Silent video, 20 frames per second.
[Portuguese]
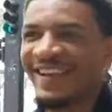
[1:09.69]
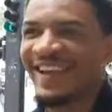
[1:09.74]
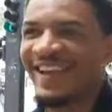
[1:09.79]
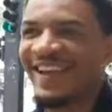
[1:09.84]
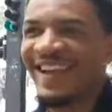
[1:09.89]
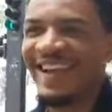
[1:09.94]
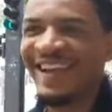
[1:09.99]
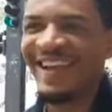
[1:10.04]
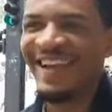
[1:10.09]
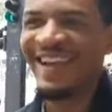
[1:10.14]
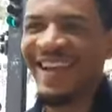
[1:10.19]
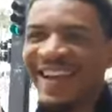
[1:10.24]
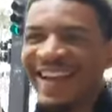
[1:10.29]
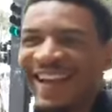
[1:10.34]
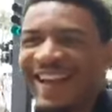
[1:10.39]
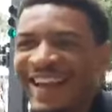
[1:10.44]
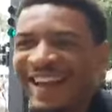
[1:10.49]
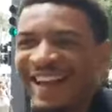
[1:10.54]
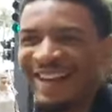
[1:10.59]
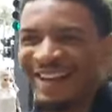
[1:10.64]
É,
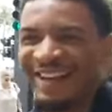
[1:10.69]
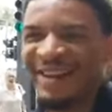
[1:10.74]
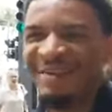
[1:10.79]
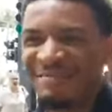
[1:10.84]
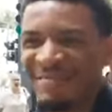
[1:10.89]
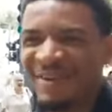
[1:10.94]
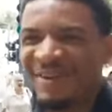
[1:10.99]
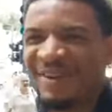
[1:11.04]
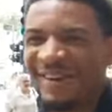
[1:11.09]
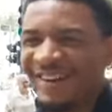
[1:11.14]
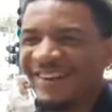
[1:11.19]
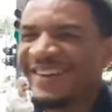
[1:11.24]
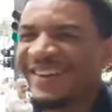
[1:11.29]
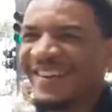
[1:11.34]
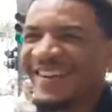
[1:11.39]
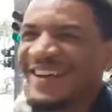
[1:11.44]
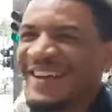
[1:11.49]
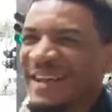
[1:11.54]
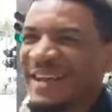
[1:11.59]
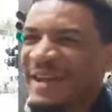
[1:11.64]
agora eu,
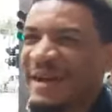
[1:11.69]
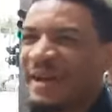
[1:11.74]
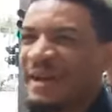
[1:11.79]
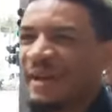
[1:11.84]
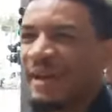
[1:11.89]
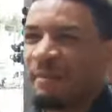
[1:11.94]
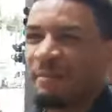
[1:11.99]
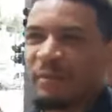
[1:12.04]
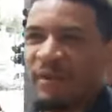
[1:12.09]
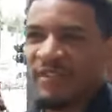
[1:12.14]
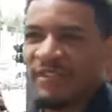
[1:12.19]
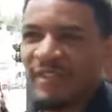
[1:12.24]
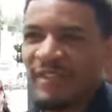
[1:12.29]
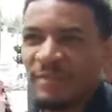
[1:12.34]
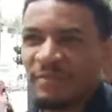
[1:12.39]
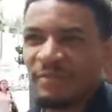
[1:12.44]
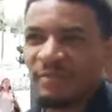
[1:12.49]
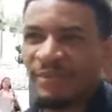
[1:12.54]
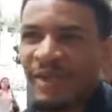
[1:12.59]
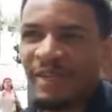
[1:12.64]
É,
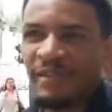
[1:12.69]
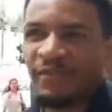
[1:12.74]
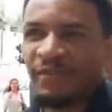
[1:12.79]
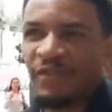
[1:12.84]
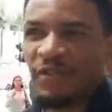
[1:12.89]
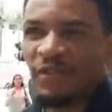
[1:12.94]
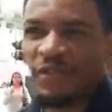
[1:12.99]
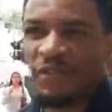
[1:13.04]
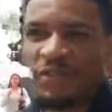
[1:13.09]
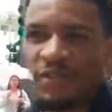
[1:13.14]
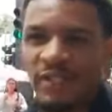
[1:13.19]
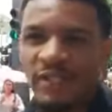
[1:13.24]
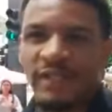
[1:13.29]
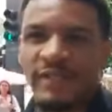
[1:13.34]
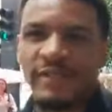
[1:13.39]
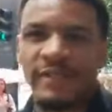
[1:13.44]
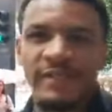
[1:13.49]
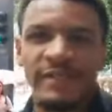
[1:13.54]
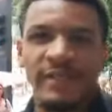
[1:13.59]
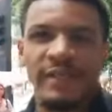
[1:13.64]
passaram mais 20
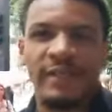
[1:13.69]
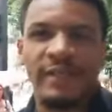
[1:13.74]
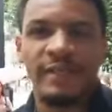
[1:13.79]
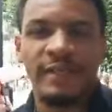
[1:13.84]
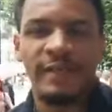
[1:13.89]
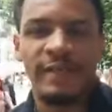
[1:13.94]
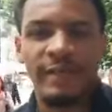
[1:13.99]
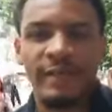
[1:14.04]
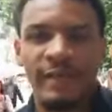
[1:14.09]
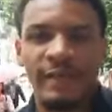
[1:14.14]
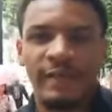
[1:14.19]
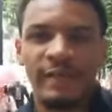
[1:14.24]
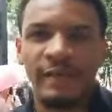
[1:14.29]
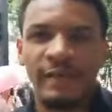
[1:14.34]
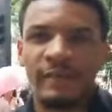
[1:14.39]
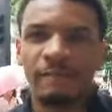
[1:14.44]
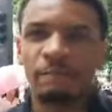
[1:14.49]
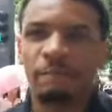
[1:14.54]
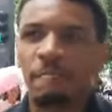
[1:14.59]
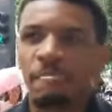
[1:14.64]
dias
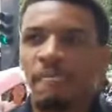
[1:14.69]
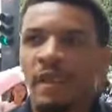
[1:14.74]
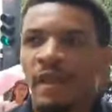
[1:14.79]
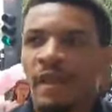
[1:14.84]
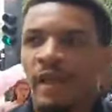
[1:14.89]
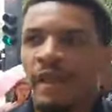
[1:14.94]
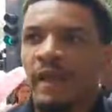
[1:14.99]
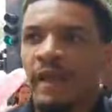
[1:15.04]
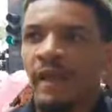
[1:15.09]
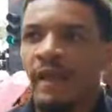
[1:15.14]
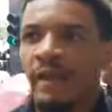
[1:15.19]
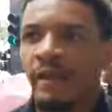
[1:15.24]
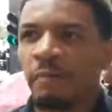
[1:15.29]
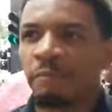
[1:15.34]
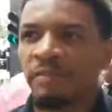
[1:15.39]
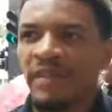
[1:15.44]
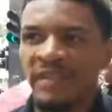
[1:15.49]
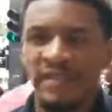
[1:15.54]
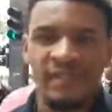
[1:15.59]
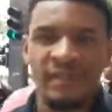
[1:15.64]
e é, eu
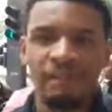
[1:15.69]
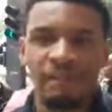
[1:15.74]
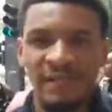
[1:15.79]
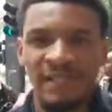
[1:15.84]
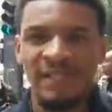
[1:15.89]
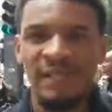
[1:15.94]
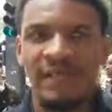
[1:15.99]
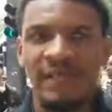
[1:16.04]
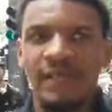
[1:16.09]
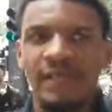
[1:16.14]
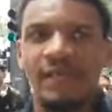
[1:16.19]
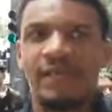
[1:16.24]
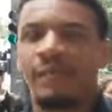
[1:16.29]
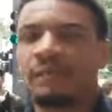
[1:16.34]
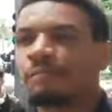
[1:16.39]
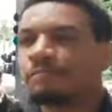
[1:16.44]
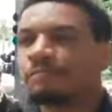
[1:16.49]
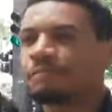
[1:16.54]
percebi que